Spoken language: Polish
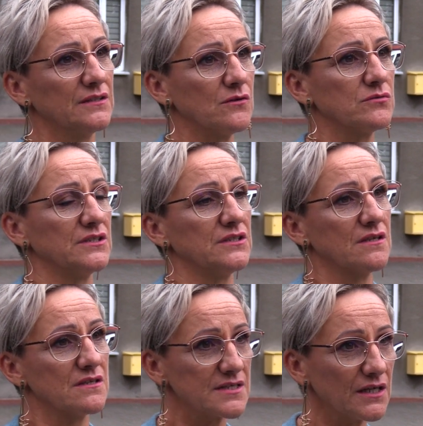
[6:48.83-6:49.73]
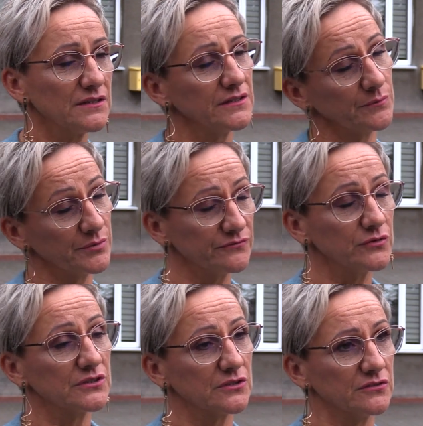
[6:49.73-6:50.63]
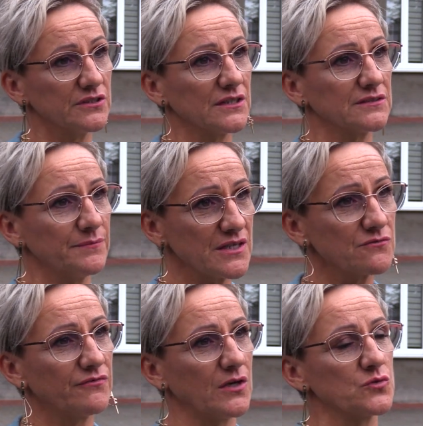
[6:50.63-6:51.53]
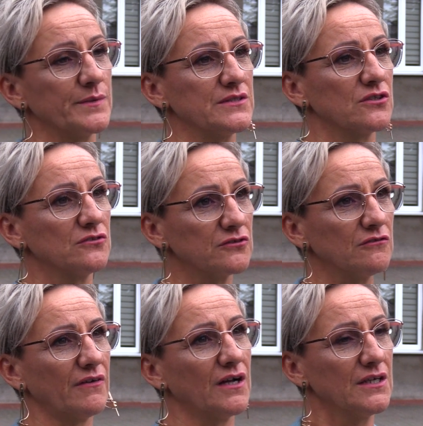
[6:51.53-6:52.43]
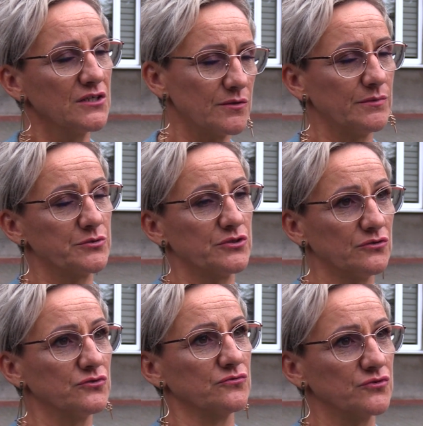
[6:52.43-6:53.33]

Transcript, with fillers: nauki zdalnej i po dwóch tygodniach placówka już będzie gotowa, żeby przyjąć